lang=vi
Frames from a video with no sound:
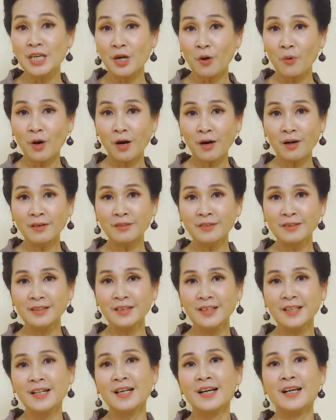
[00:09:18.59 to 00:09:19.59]
nhiều hơn
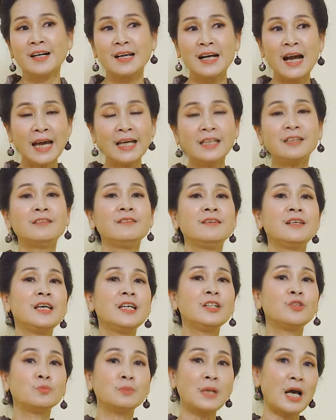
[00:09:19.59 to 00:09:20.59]
ngay từ khi
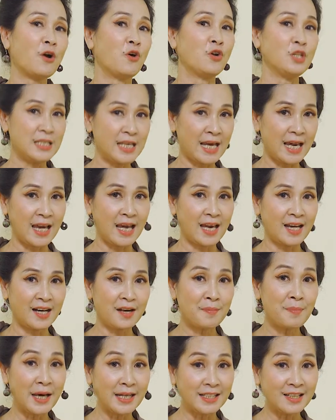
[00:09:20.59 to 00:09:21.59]
chúng ta còn trẻ các
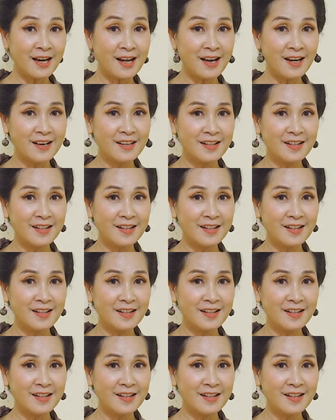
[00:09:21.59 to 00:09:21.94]
bạn nhé